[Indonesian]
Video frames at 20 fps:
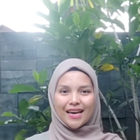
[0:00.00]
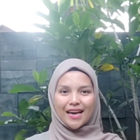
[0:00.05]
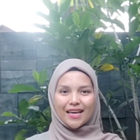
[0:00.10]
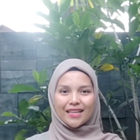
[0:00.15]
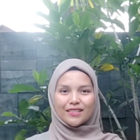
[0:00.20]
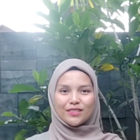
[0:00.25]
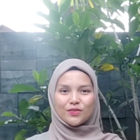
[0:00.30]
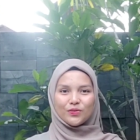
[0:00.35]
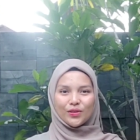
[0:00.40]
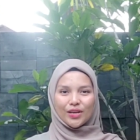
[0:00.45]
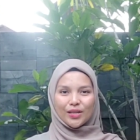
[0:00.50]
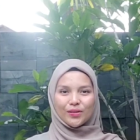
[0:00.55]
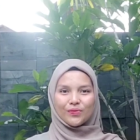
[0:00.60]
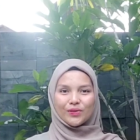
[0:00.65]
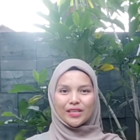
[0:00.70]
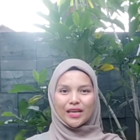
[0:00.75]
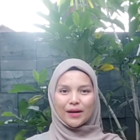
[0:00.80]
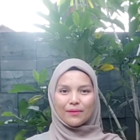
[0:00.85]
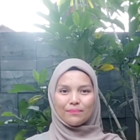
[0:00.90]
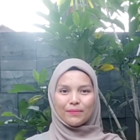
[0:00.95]
dan juga
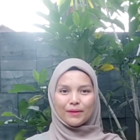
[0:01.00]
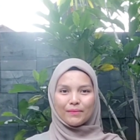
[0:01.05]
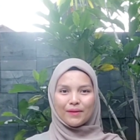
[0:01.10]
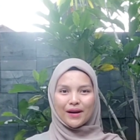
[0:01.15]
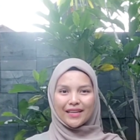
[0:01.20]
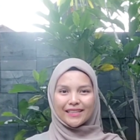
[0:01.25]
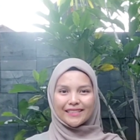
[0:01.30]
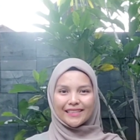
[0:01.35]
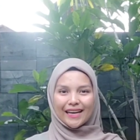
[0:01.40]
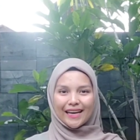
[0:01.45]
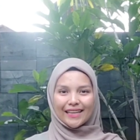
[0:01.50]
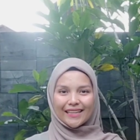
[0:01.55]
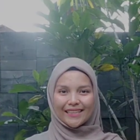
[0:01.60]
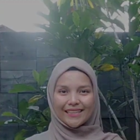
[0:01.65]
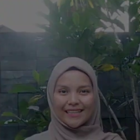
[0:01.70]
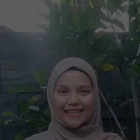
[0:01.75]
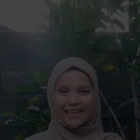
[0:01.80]
dunia perbankan.